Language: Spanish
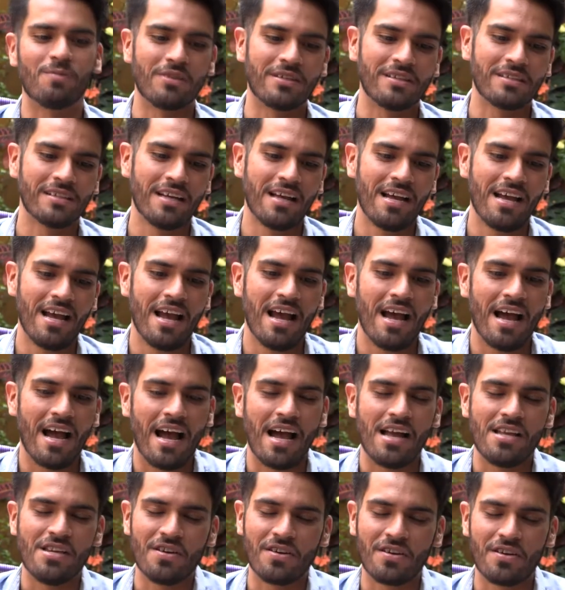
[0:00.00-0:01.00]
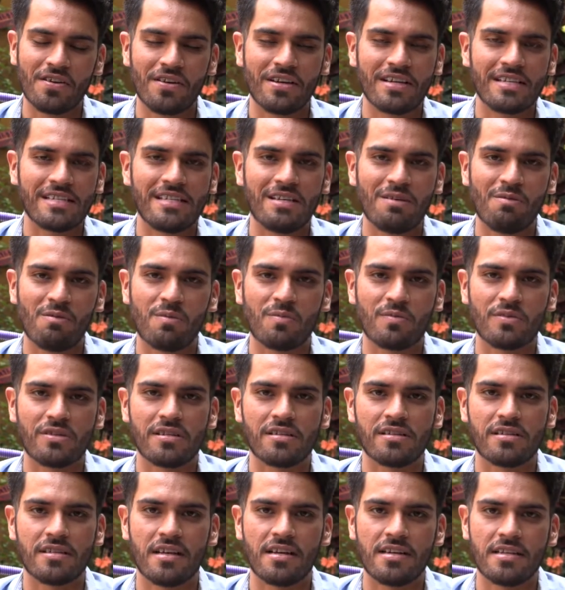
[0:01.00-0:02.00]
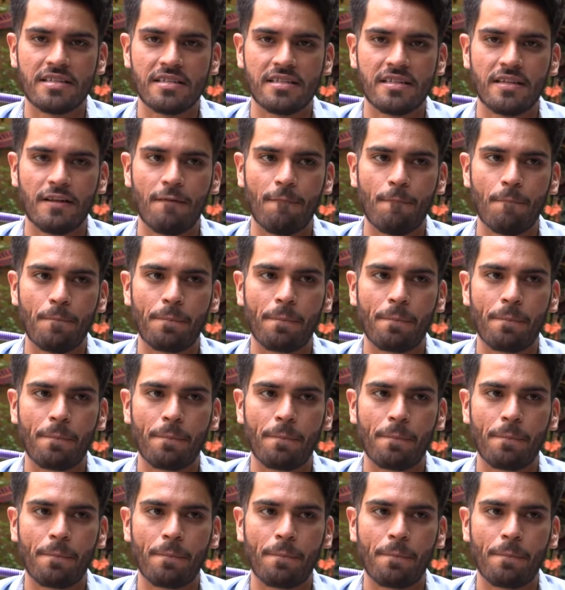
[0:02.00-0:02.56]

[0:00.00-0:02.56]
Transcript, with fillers: pues yo creo que así vamos a estar este,